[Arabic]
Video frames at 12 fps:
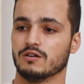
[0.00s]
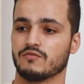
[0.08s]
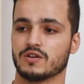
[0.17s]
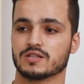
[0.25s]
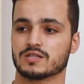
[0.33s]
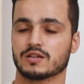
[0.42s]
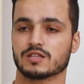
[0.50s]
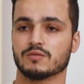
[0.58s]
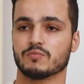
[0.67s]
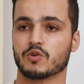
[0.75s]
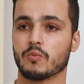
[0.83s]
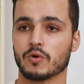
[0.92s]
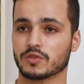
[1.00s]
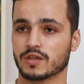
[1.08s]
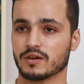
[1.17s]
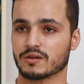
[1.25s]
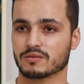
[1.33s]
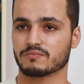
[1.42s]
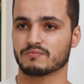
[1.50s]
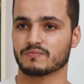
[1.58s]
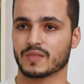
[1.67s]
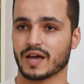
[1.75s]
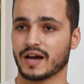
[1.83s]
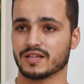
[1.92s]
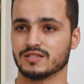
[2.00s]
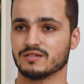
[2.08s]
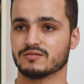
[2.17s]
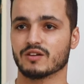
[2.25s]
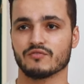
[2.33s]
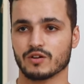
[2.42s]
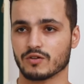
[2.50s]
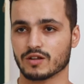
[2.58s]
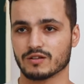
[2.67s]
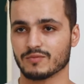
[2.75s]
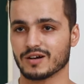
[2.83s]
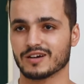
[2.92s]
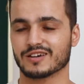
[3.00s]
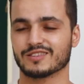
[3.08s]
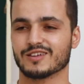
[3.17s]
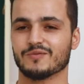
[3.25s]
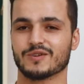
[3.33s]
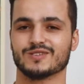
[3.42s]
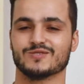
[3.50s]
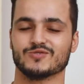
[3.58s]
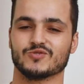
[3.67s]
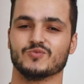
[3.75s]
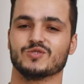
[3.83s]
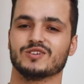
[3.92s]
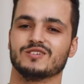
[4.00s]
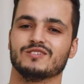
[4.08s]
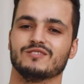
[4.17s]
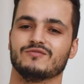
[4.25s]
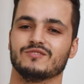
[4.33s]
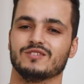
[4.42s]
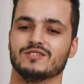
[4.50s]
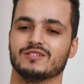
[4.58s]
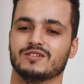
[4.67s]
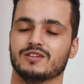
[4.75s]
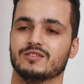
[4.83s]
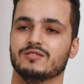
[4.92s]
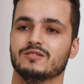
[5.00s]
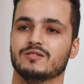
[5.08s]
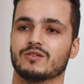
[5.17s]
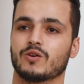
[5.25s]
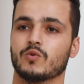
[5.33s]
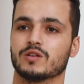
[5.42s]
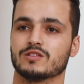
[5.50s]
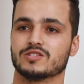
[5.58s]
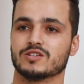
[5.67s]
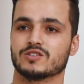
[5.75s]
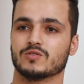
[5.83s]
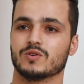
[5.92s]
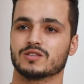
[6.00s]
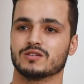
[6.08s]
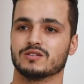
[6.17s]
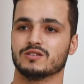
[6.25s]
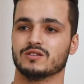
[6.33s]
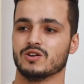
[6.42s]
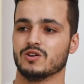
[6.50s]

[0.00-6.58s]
فيصل كتب كومنتير عادي تفاعلا مع خطاب رئيس الجمهوريه في عيد قوات الجيش الوطني